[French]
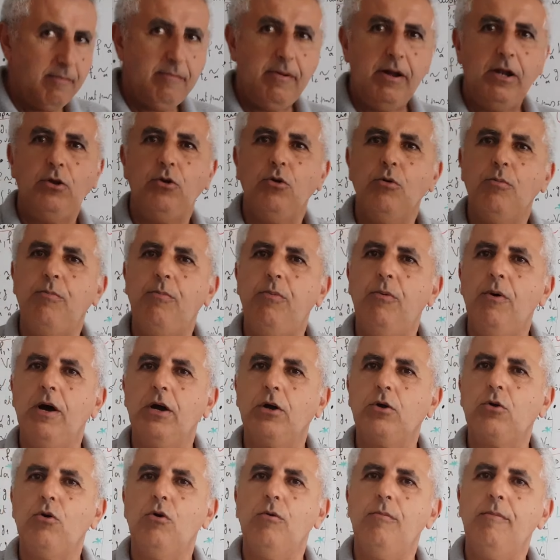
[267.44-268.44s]
mal de points
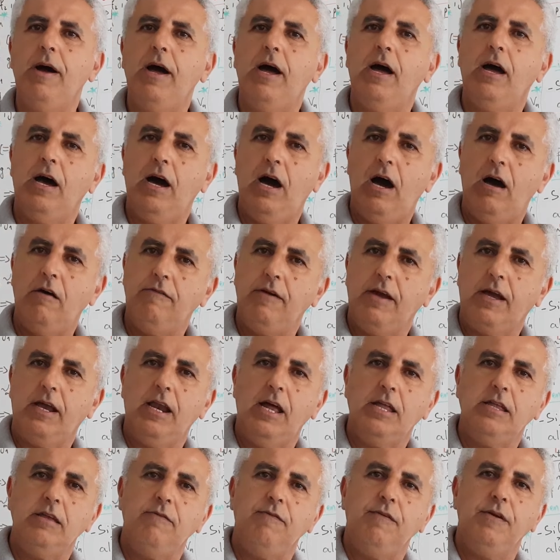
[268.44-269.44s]
communs avec
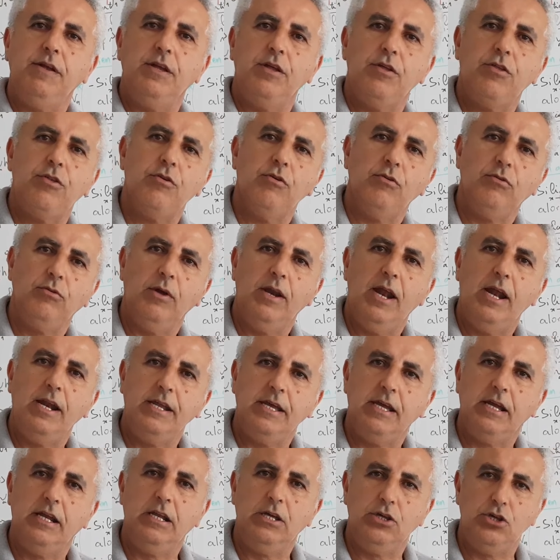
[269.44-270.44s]
la définition de la
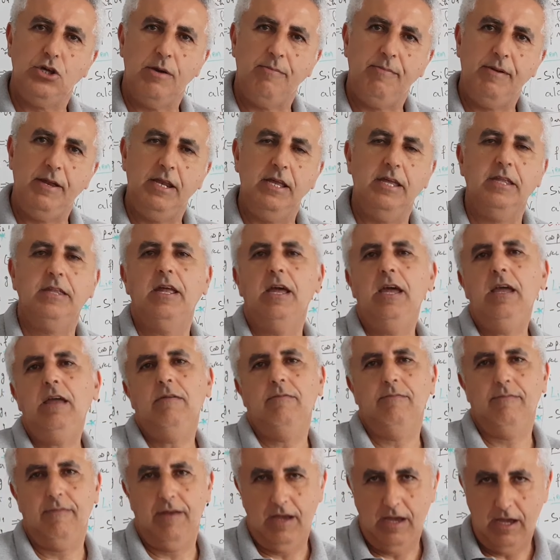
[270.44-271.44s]
négligibilité,
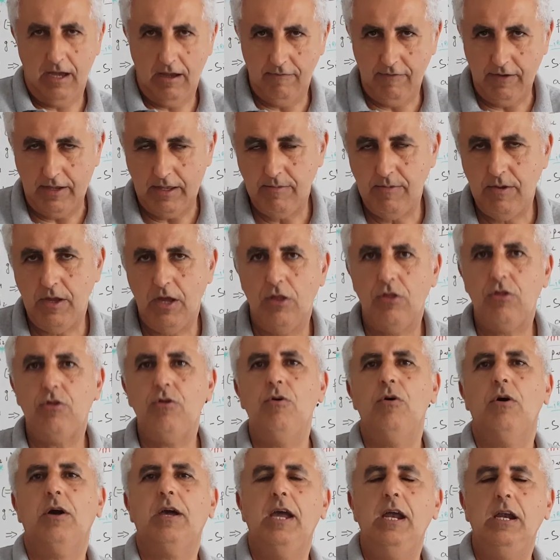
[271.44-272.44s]
avec bien
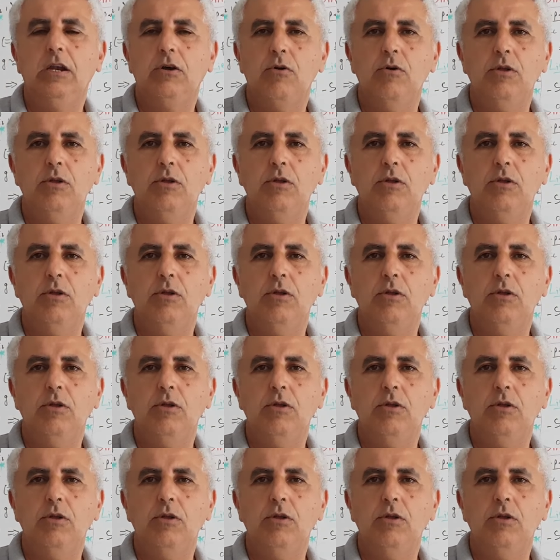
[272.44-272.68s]
sûr quelques